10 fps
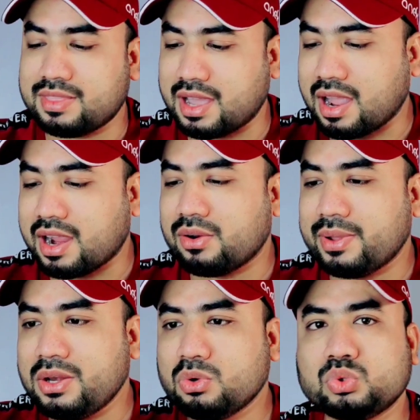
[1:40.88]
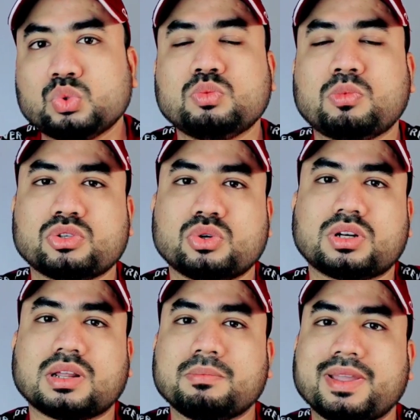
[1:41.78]
দেখা গেল এই নতুন
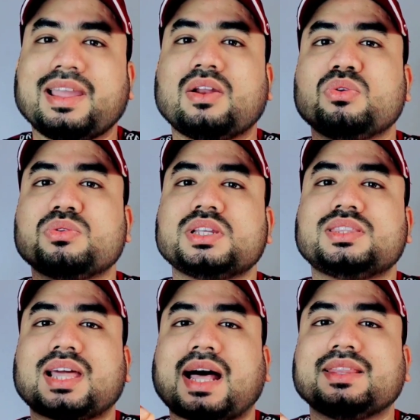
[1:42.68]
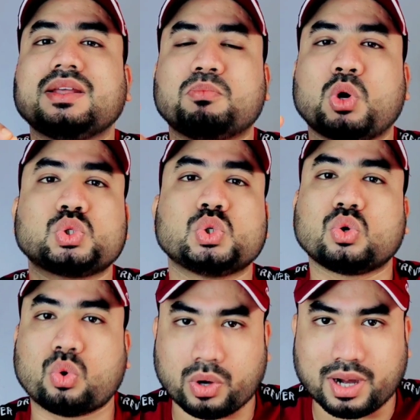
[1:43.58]
বছরটা বেঙ্গালুরু এসে তাদের বছর
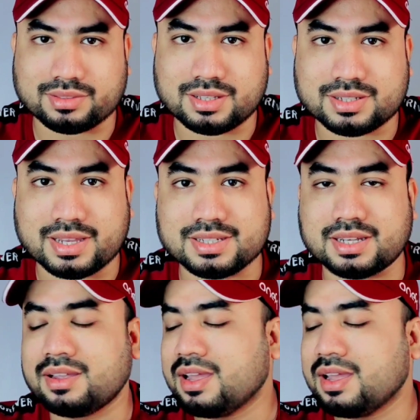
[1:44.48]
করে রাখতে চাইছে